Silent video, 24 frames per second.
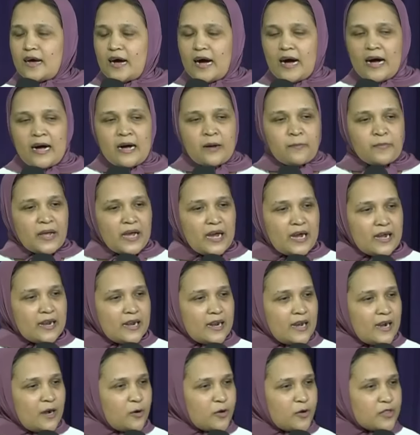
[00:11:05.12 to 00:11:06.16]
आप यहाँ ना
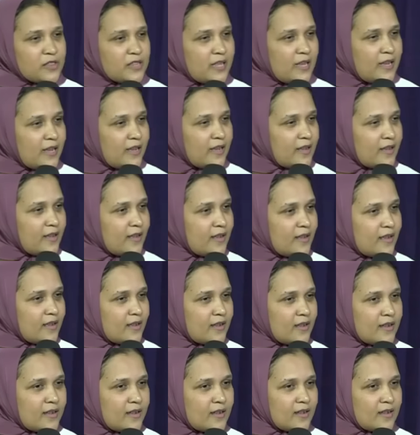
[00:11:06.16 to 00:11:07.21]
होते
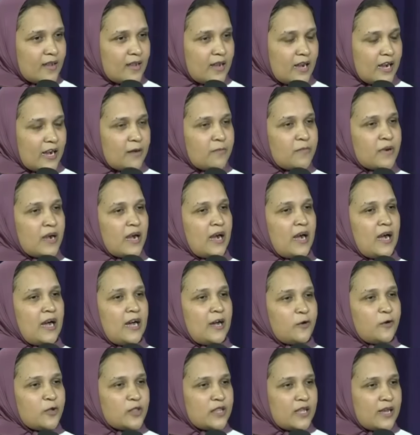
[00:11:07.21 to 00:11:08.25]
हम कहाँ
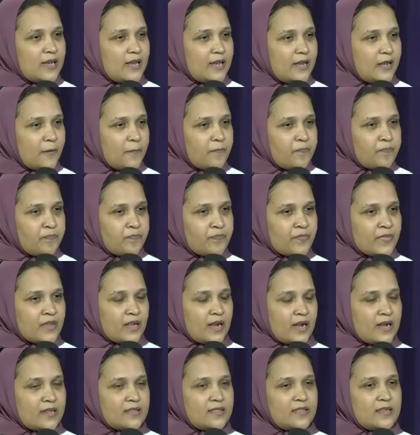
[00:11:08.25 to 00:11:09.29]
होते
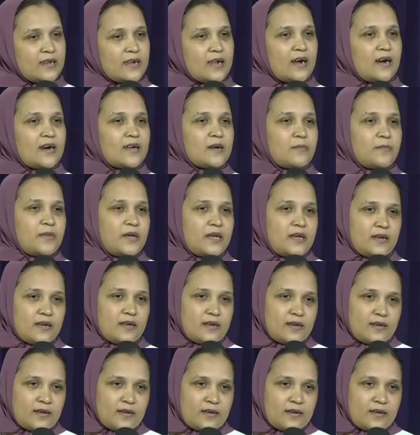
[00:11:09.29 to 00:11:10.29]
अंधकार में